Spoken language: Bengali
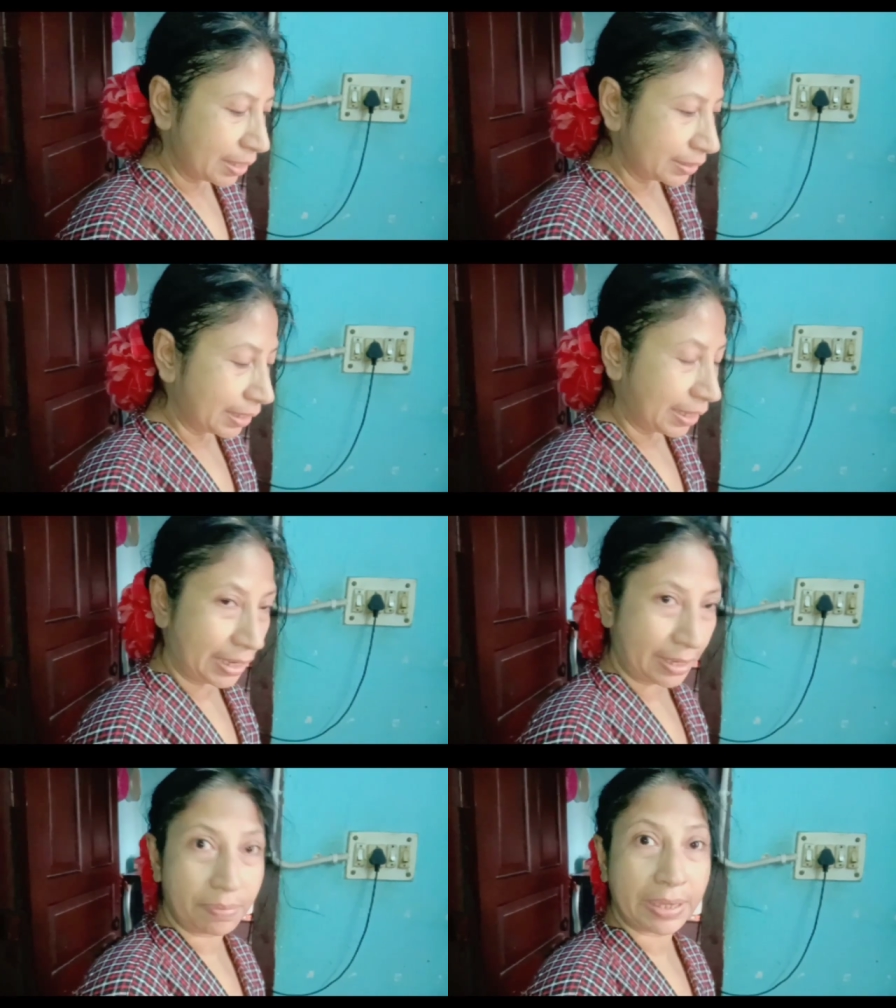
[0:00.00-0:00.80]
তার
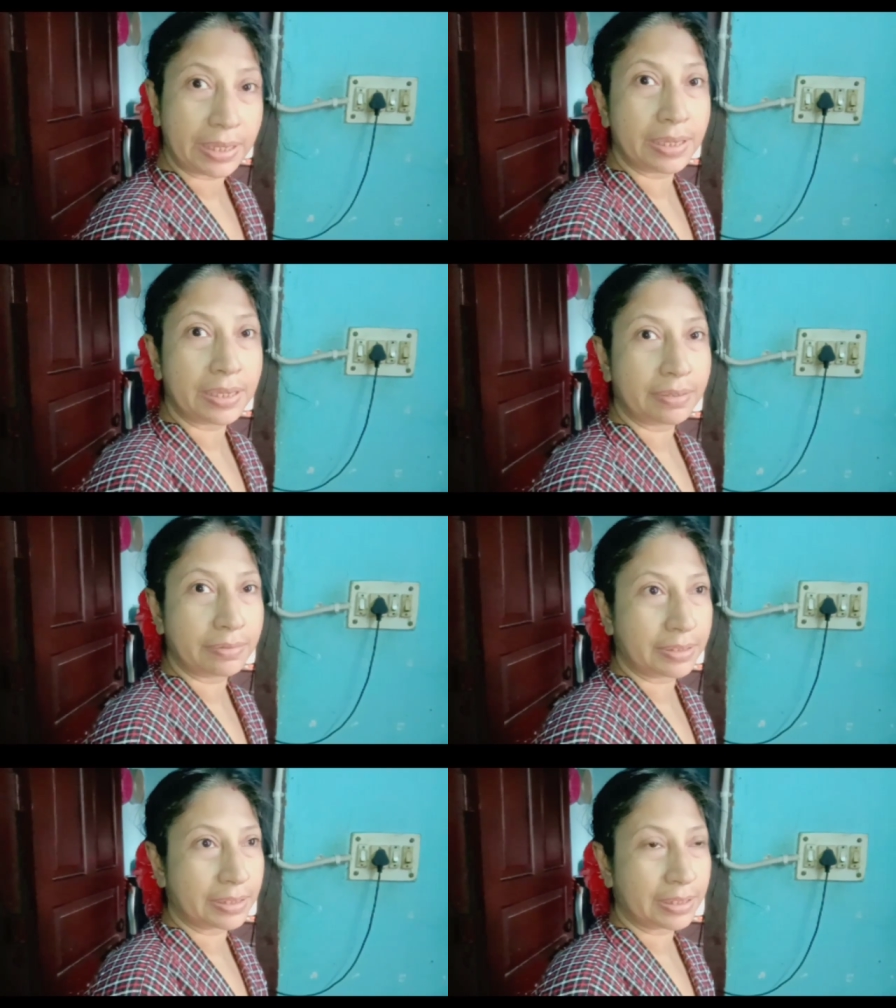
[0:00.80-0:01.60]
আগে মেয়েকে
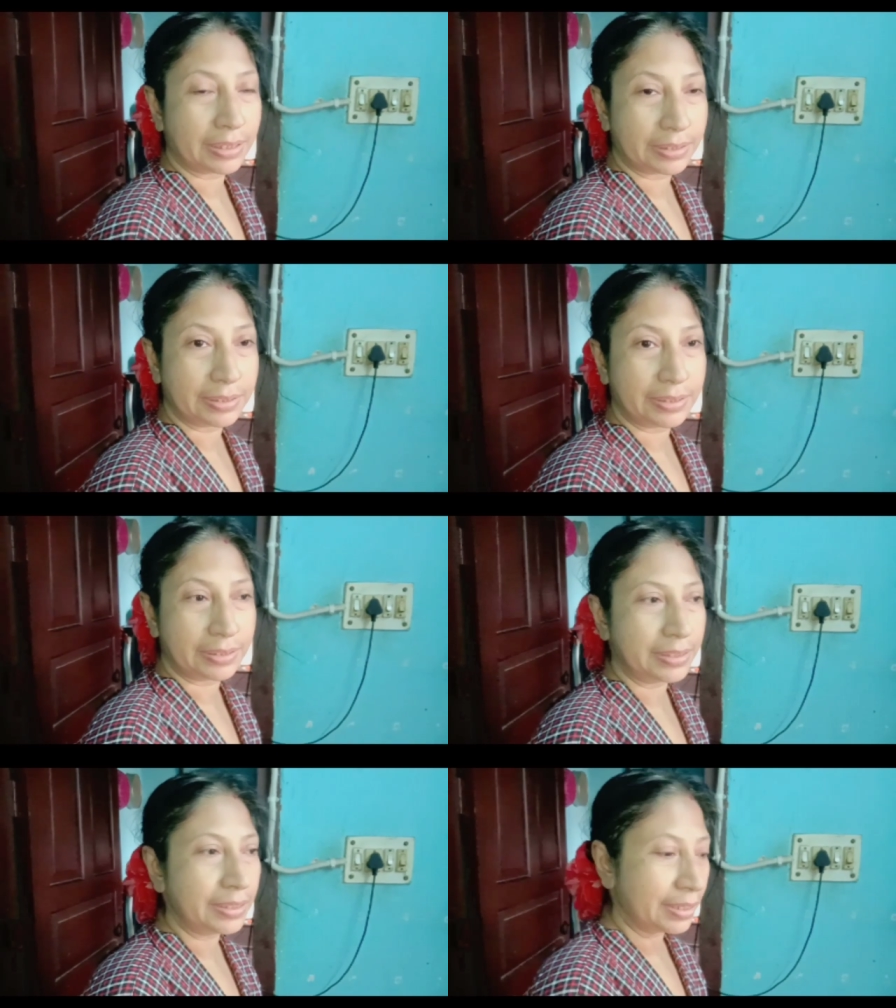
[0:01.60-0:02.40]
খেতে দিয়ে
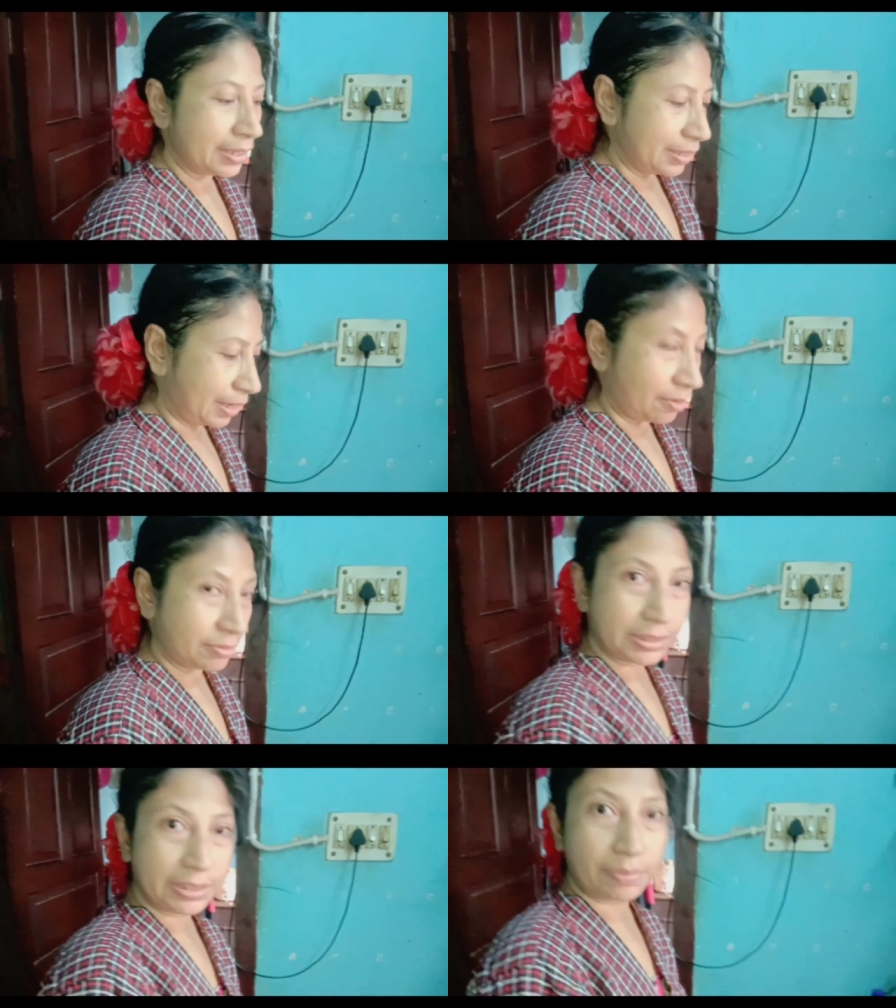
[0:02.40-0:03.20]
দিই
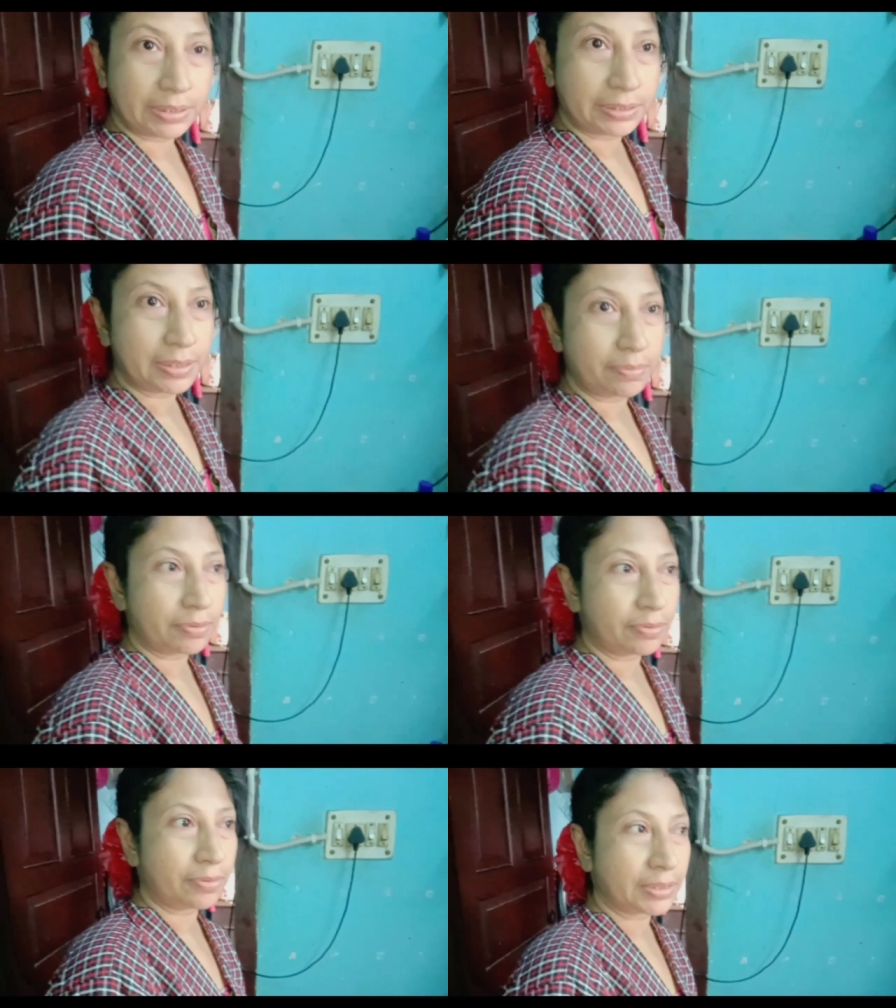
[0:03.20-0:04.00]
কারণ সিনেমা দেখতে
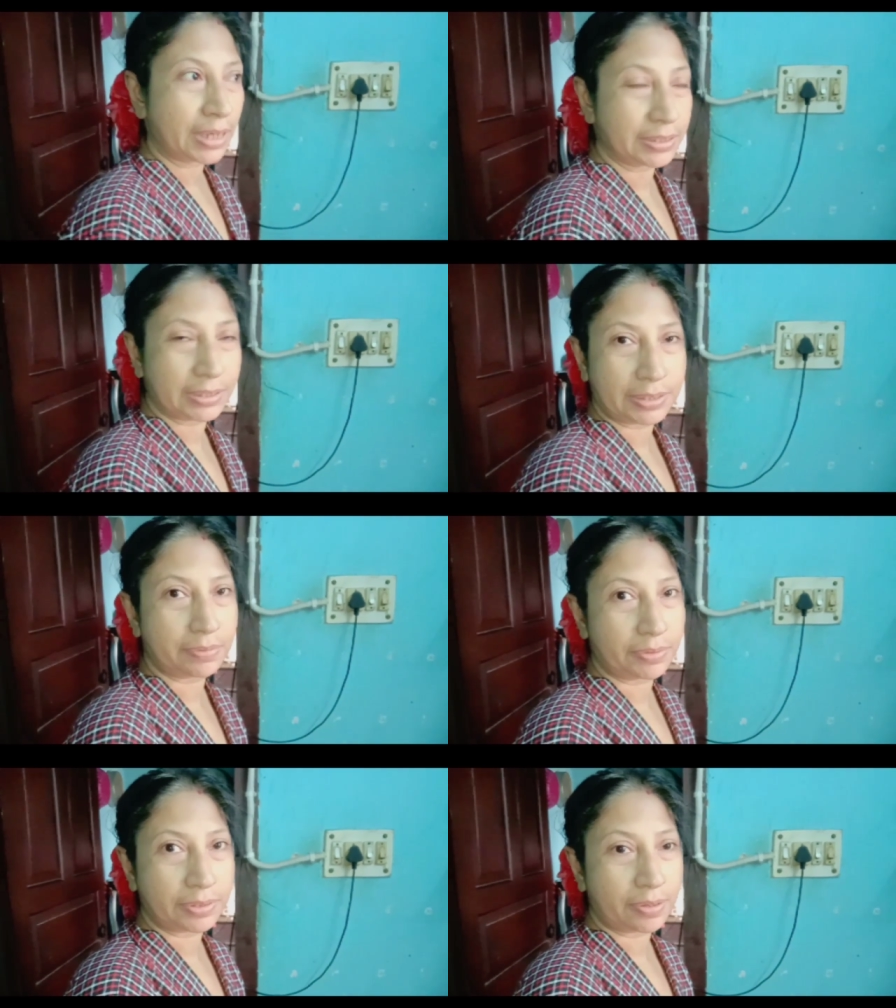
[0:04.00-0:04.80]
যাবো সাড়ে চারটে
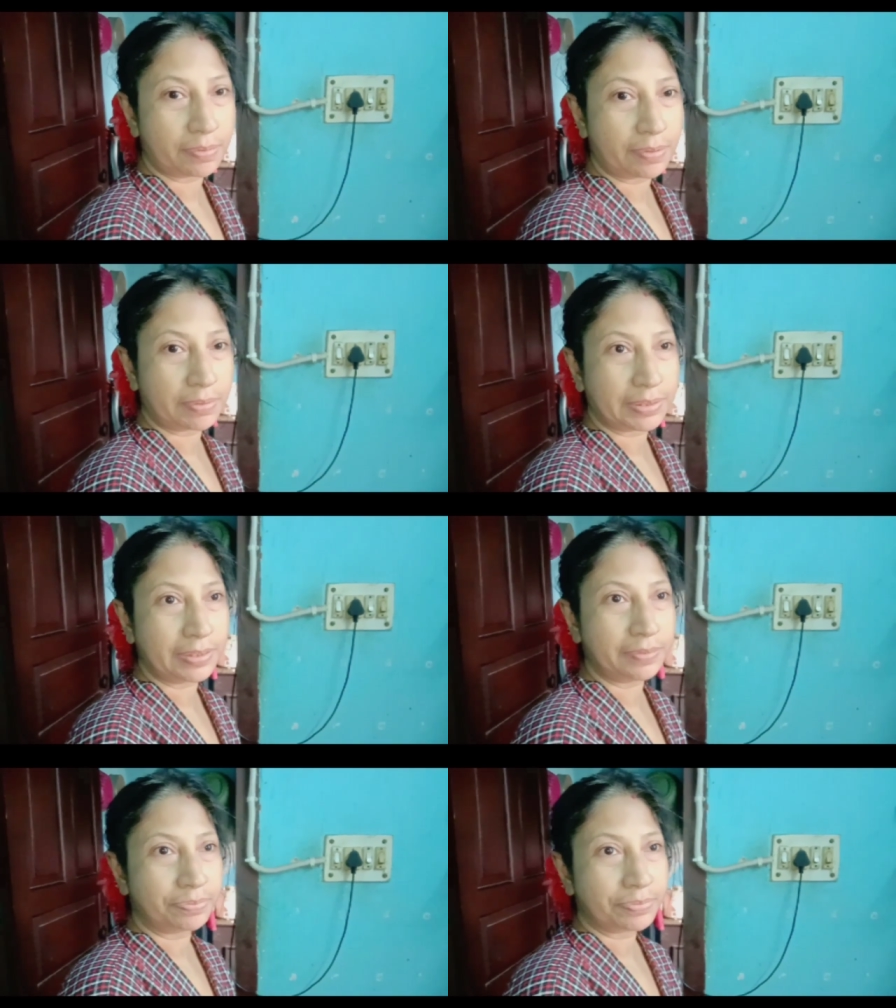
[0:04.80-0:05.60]
বেরোতে হবে আমাদের